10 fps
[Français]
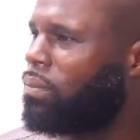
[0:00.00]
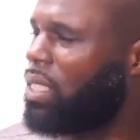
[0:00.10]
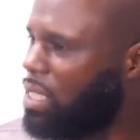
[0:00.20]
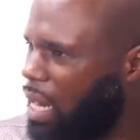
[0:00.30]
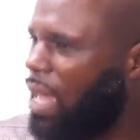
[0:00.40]

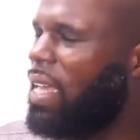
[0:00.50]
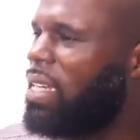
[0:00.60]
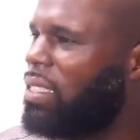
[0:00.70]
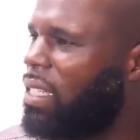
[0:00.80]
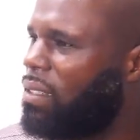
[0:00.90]
C'est ça la
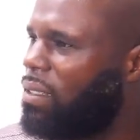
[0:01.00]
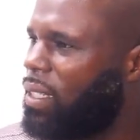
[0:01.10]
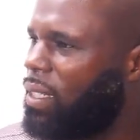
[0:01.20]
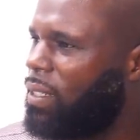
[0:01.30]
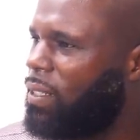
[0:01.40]
réalité.
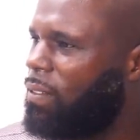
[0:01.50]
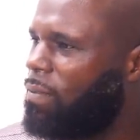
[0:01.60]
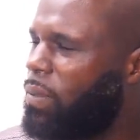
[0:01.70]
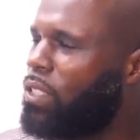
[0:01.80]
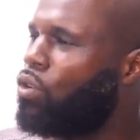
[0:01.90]

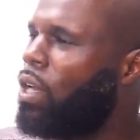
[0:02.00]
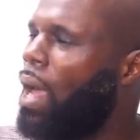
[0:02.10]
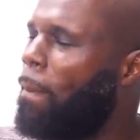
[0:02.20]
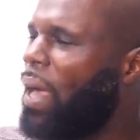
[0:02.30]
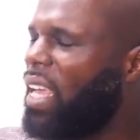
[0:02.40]
Parce que
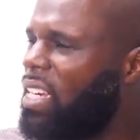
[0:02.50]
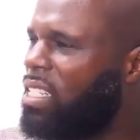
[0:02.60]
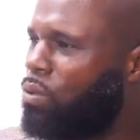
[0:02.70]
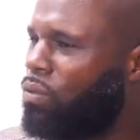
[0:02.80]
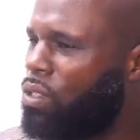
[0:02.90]

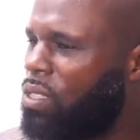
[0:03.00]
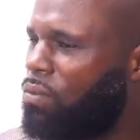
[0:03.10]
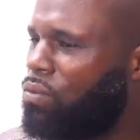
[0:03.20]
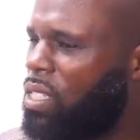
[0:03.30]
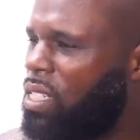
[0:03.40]
l'impérialisme français
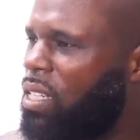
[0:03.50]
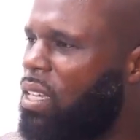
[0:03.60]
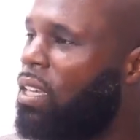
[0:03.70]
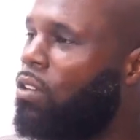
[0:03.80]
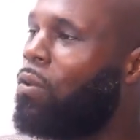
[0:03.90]
vous dit,
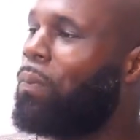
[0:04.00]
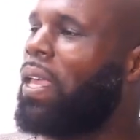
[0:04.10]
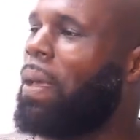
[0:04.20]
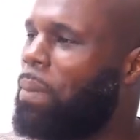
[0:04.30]
le prix à